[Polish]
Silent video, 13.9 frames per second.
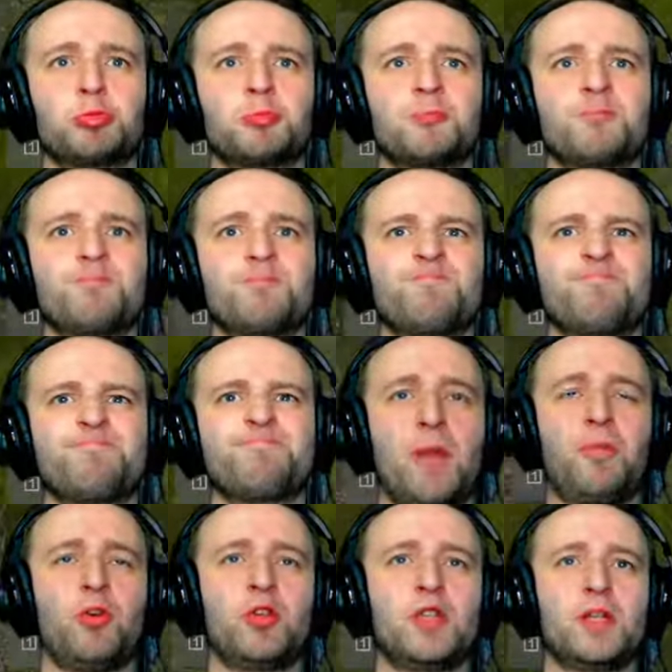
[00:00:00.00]
bo patrzyłem. A
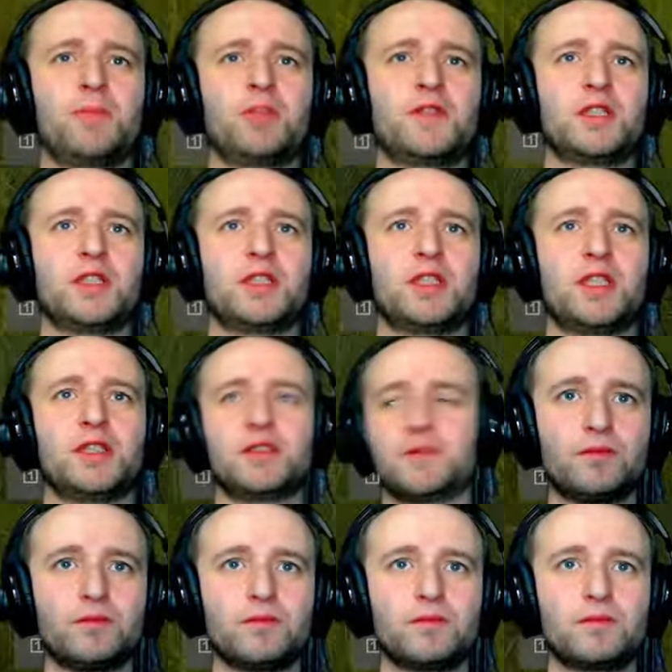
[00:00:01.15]
po ile? Po dwie dychy teraz?
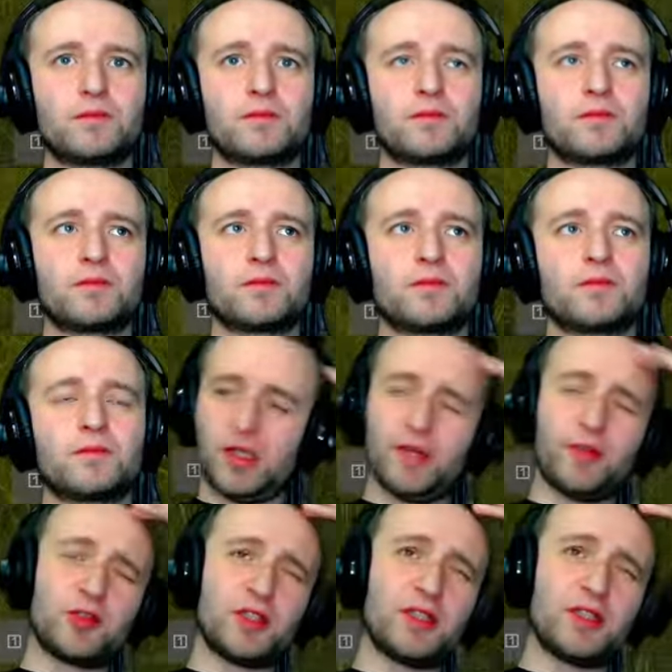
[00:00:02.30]
100, 100 za. Nie,
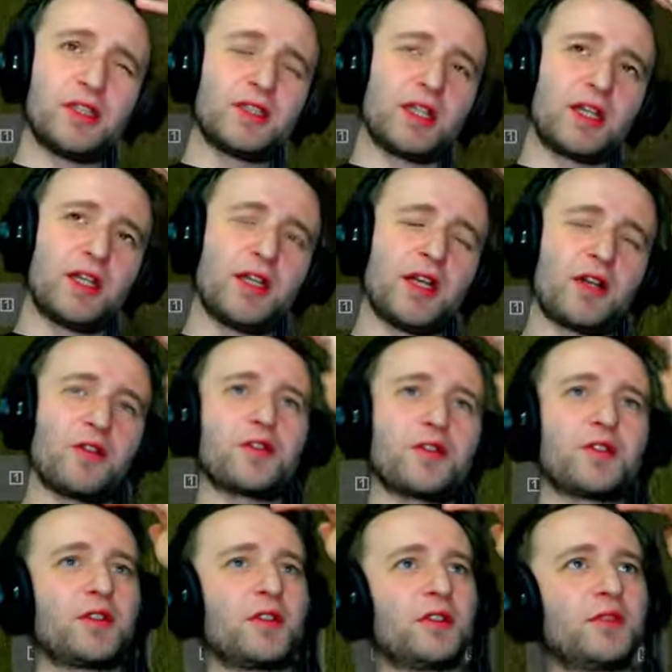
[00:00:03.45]
bo to jednak taka
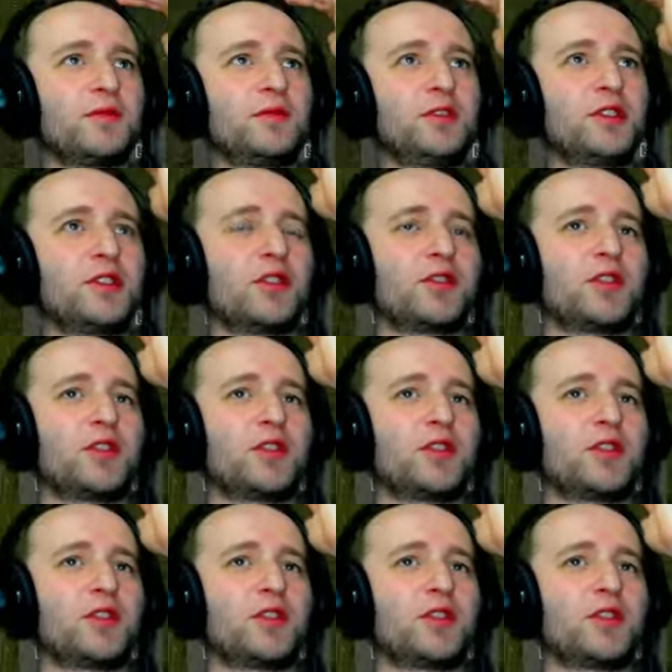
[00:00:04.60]
jakość to musi